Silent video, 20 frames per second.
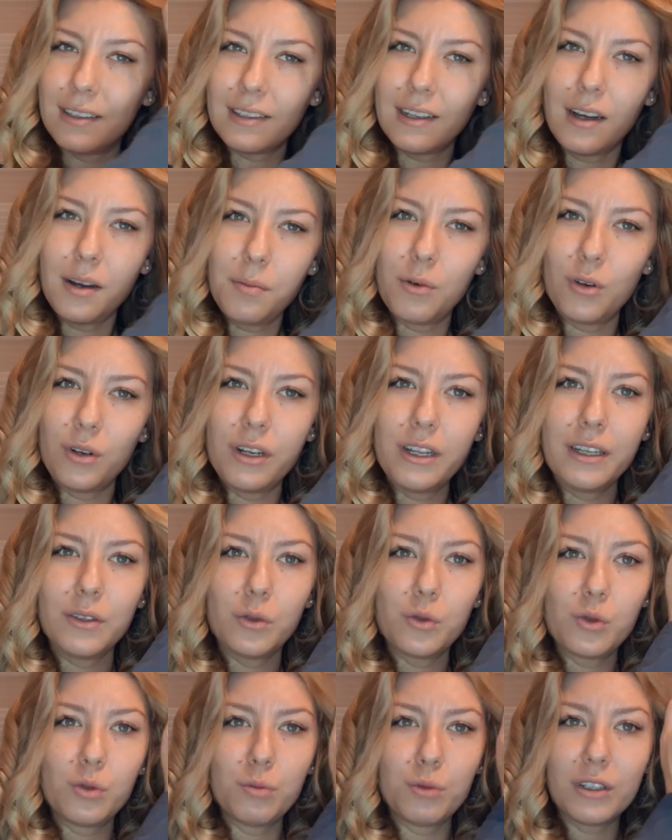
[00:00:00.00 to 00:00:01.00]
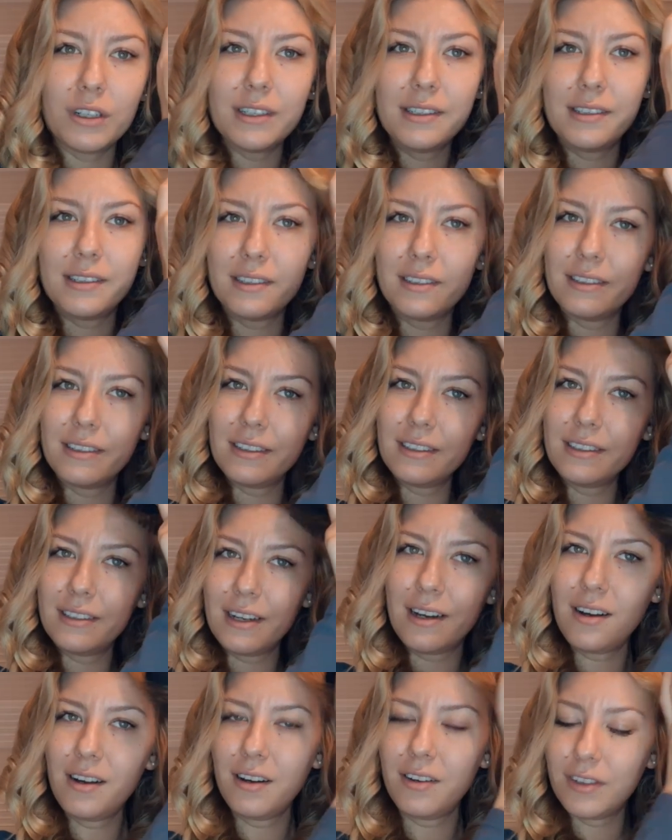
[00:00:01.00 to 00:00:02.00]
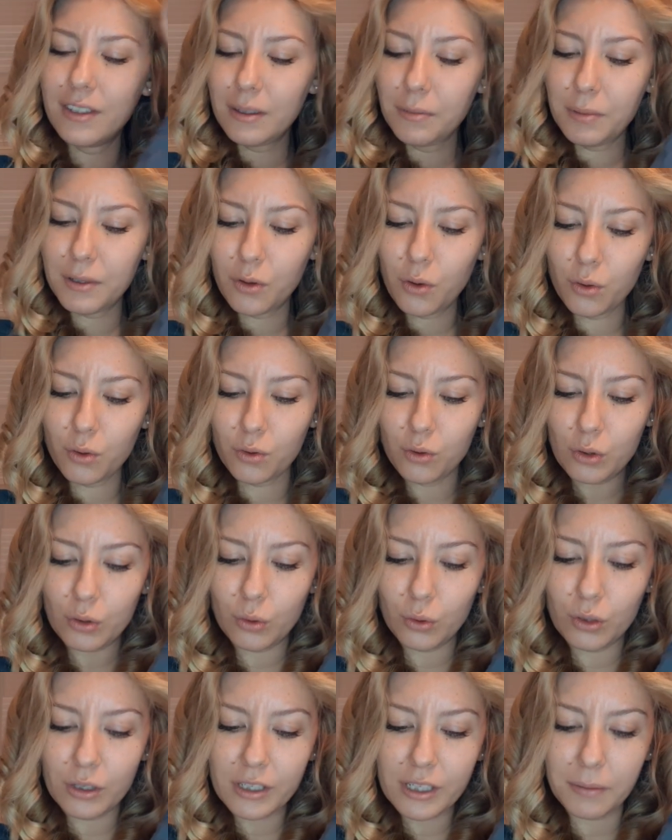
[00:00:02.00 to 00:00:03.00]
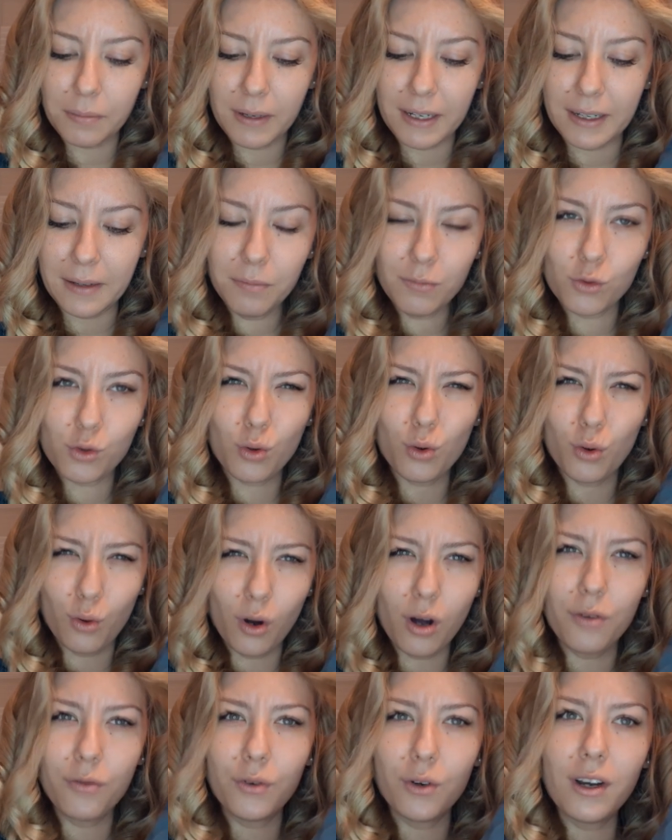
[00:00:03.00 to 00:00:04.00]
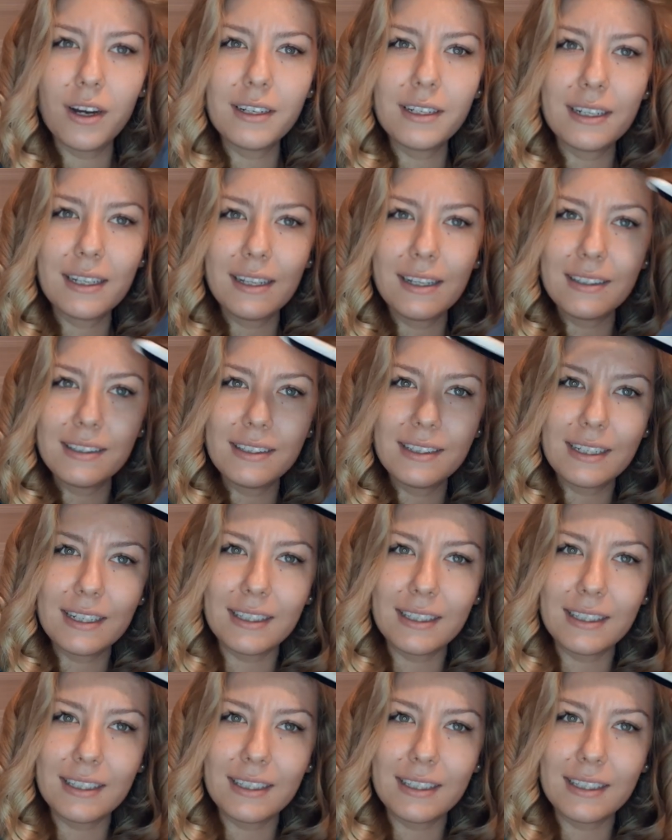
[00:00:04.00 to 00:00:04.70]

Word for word: Daha böyle yüzümün açıldığı, daha havalı bir görüntüye ulaşabileyim. Çünkü kuaförlerde genelde